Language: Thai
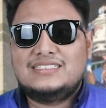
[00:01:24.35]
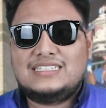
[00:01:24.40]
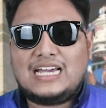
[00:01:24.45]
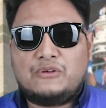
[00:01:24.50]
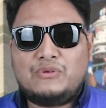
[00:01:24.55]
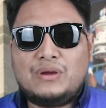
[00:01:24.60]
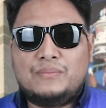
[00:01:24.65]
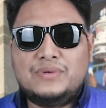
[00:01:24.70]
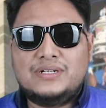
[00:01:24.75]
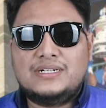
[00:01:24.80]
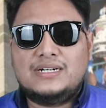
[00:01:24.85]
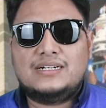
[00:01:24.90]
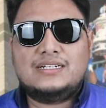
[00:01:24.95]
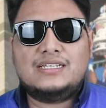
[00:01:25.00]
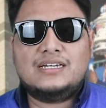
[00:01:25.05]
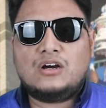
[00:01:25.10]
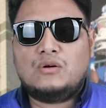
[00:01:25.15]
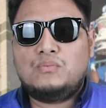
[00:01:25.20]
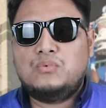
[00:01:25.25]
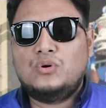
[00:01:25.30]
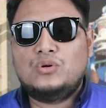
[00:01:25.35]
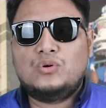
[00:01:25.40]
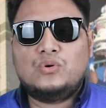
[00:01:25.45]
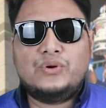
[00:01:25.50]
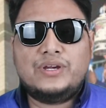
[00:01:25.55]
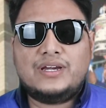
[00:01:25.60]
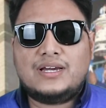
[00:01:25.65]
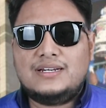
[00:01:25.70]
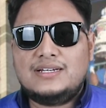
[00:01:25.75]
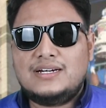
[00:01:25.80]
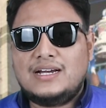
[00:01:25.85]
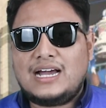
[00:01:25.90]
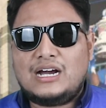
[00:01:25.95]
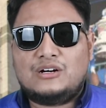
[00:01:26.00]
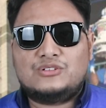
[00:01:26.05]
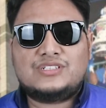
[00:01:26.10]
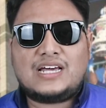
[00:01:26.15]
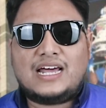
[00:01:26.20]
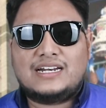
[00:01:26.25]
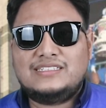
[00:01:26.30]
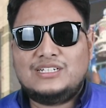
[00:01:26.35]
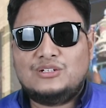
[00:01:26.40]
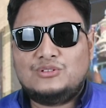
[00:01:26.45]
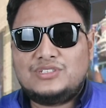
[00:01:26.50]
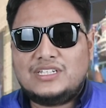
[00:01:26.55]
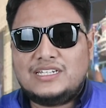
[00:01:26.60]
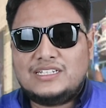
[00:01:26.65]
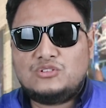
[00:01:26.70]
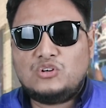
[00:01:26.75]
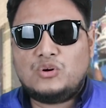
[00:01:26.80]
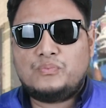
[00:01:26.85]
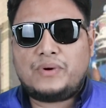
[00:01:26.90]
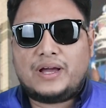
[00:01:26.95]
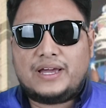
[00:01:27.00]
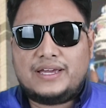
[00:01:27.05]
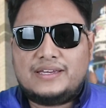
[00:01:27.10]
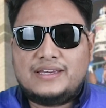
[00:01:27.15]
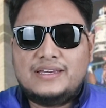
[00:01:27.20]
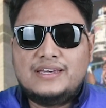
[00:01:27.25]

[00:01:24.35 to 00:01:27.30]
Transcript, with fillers: จากเว็บอื่นที่เขาพูดคุยกันเรื่องข่าวสารเชลซีทั่วไป